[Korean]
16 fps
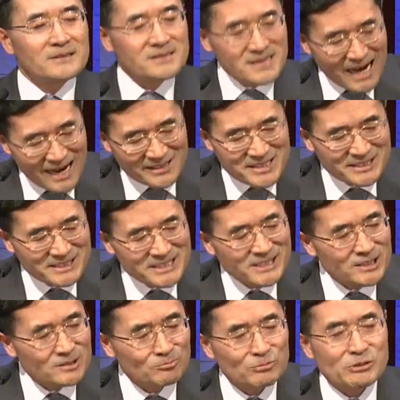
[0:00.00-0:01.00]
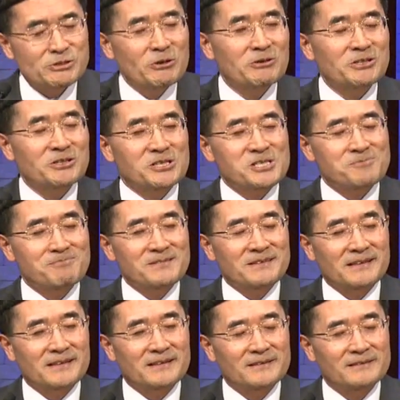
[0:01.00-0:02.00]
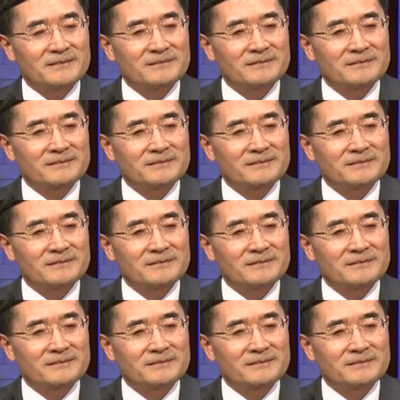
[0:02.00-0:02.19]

자기 의는 무서운 것입니다.